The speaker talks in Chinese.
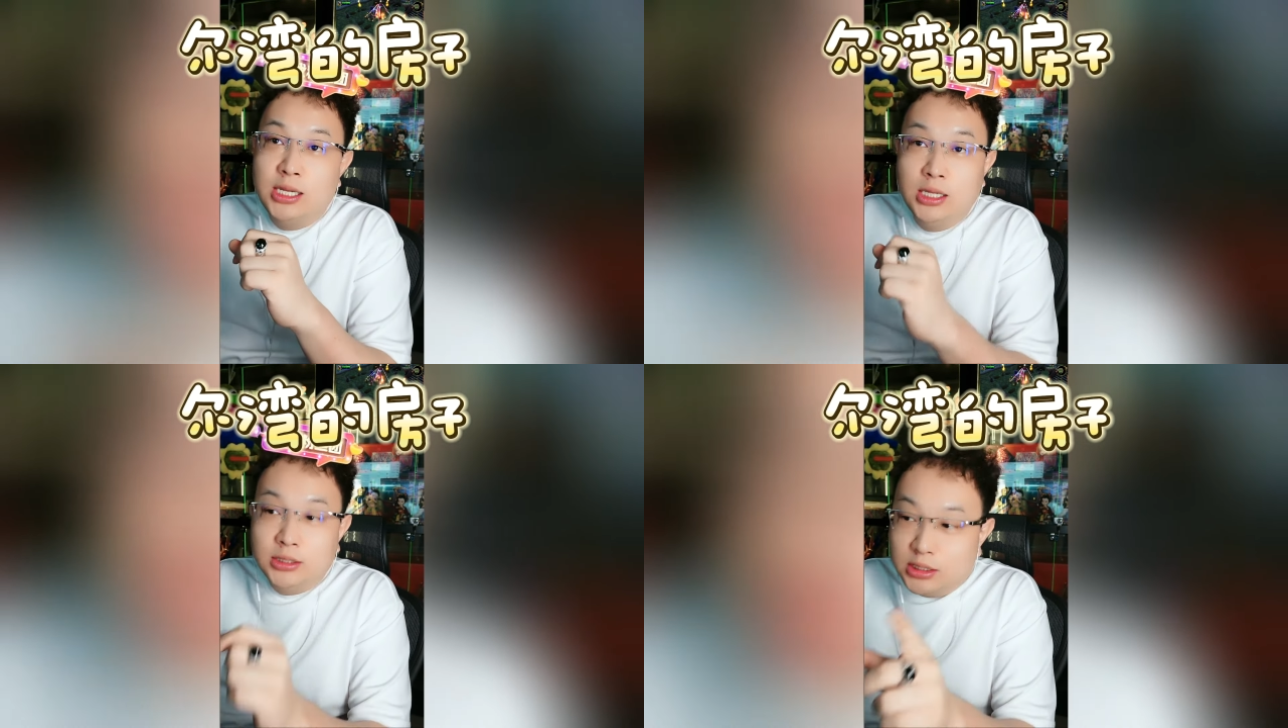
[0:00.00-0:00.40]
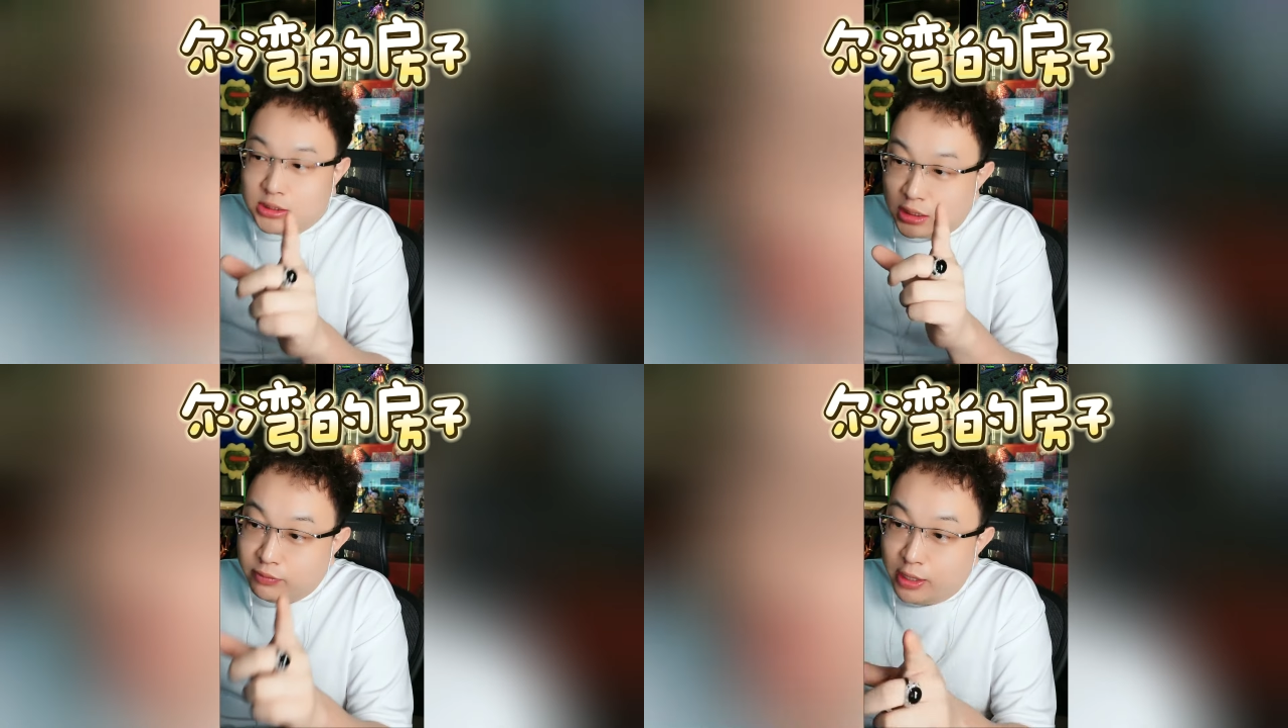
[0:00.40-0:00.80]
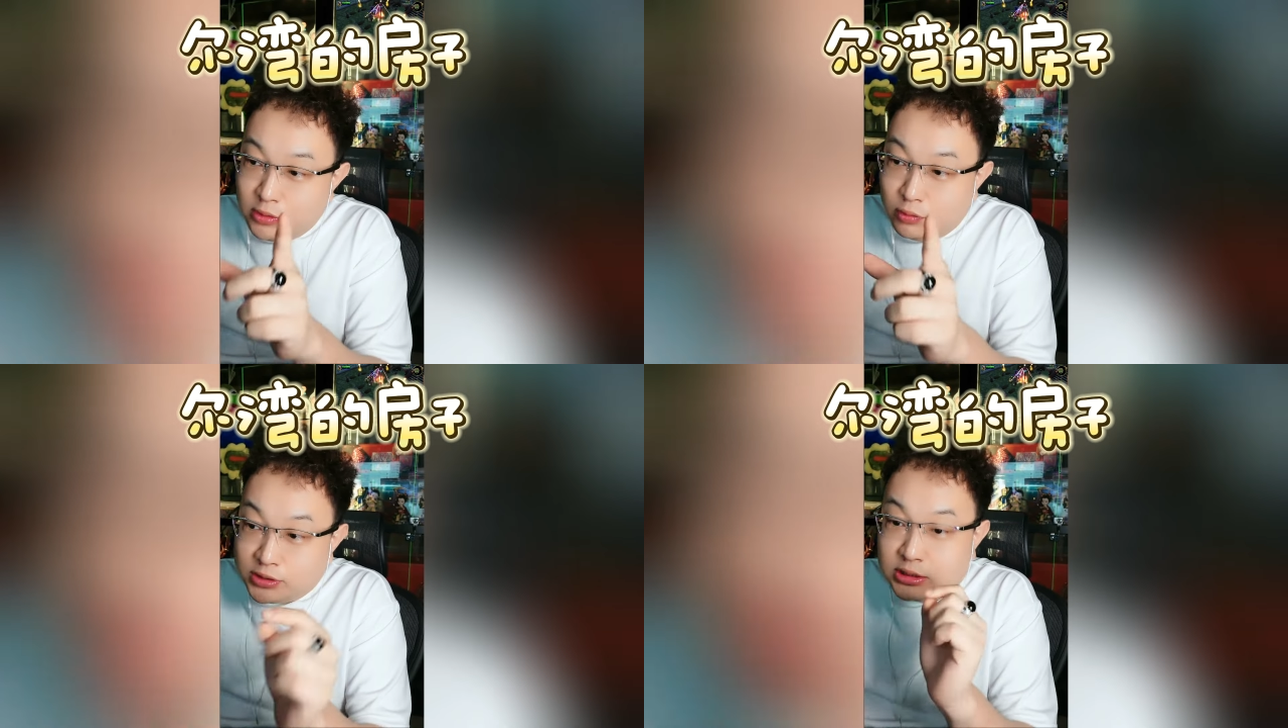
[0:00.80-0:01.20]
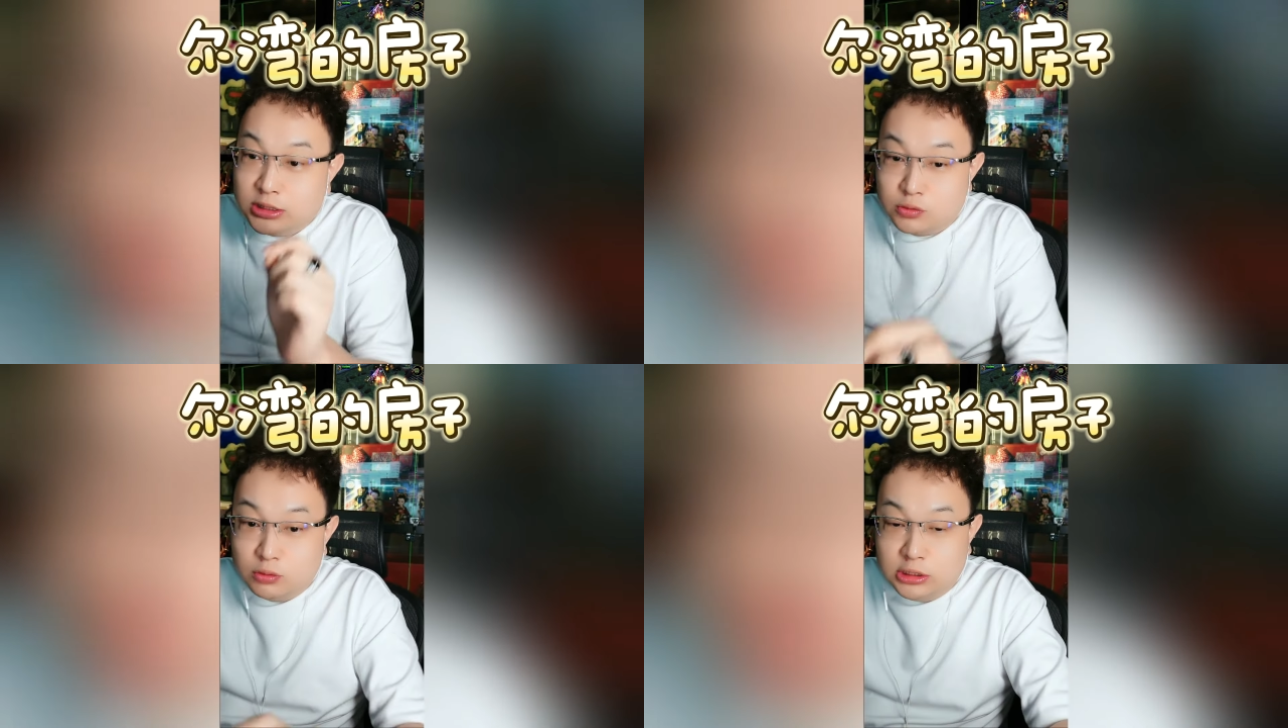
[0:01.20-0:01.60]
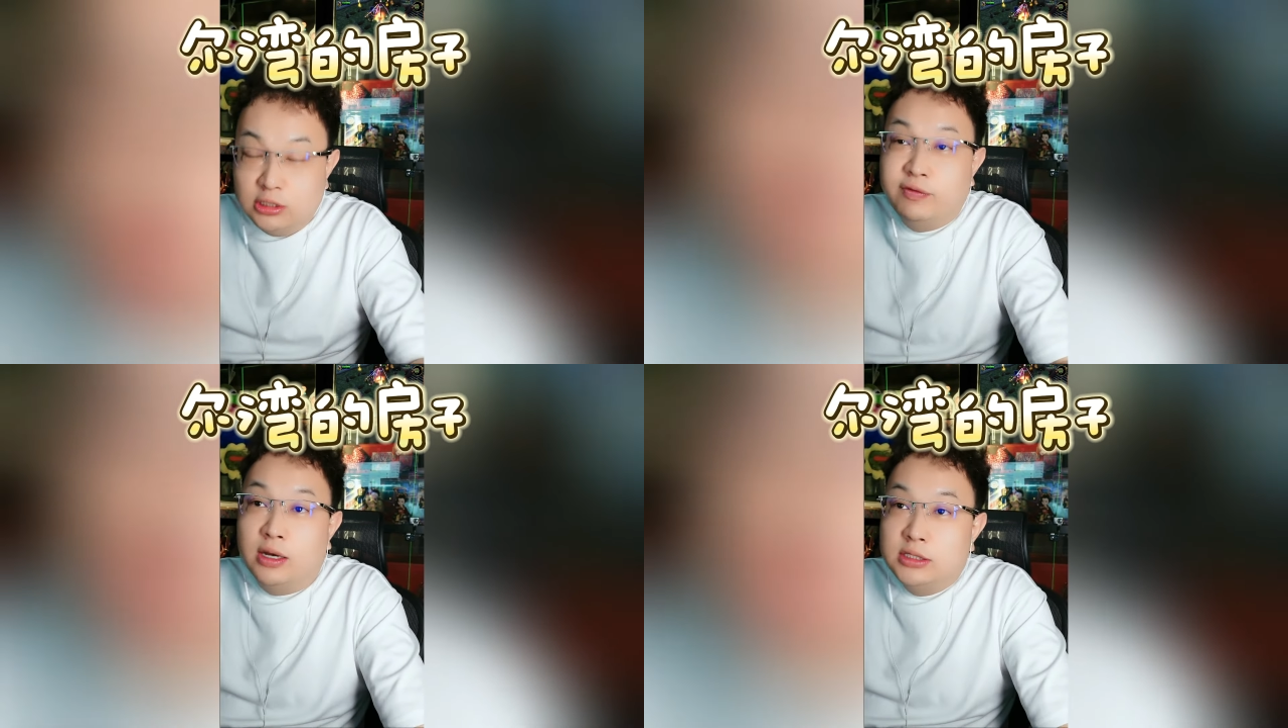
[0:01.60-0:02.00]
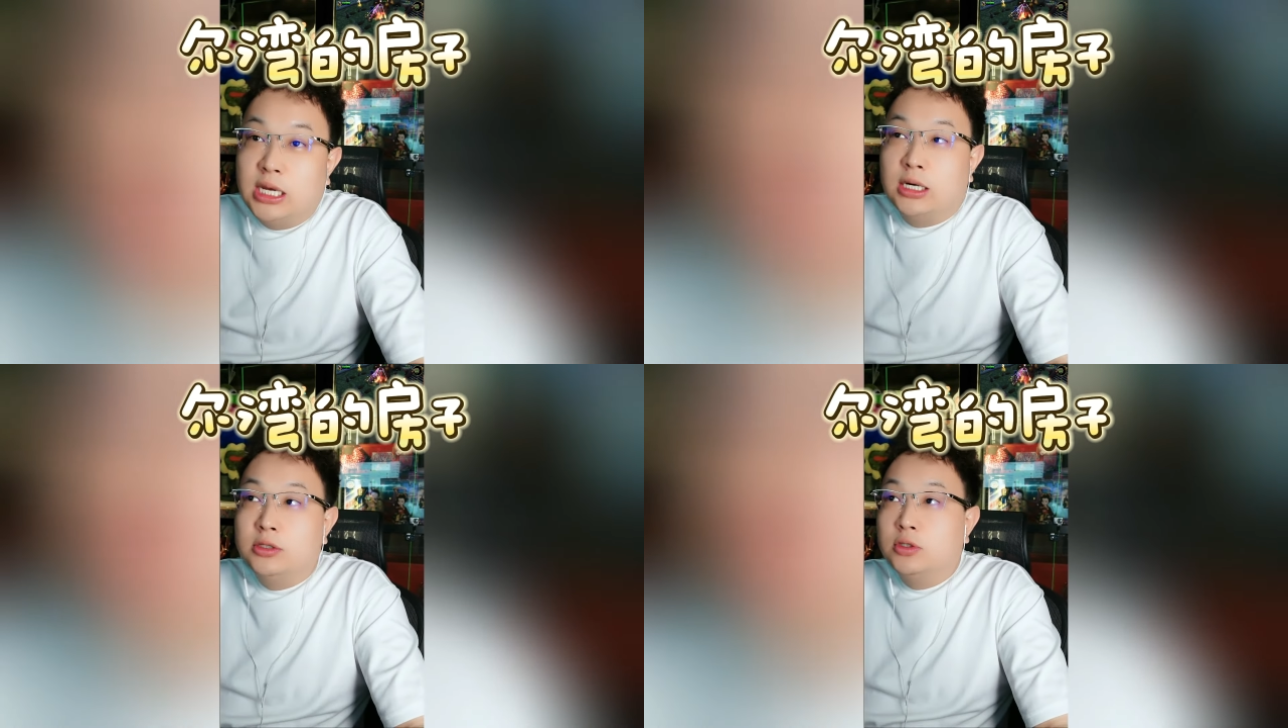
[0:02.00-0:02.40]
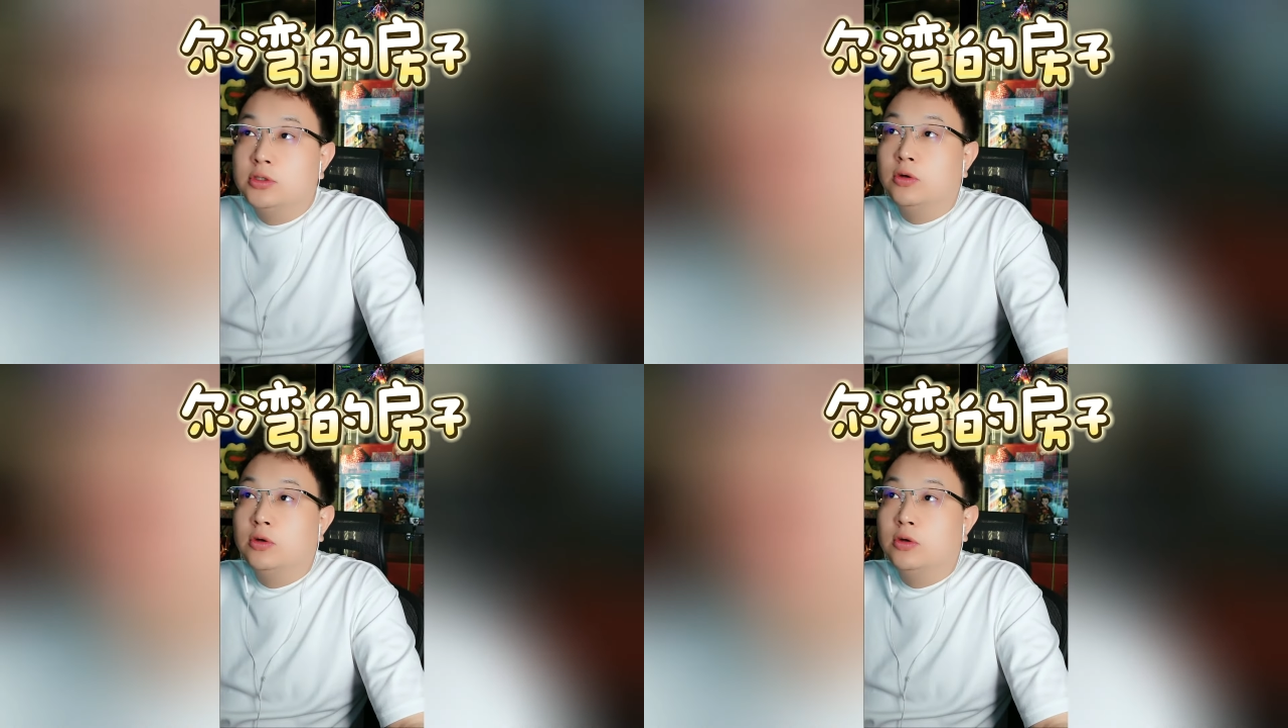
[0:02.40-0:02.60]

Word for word: 但是尔湾如果降这数，你的房子价格就到头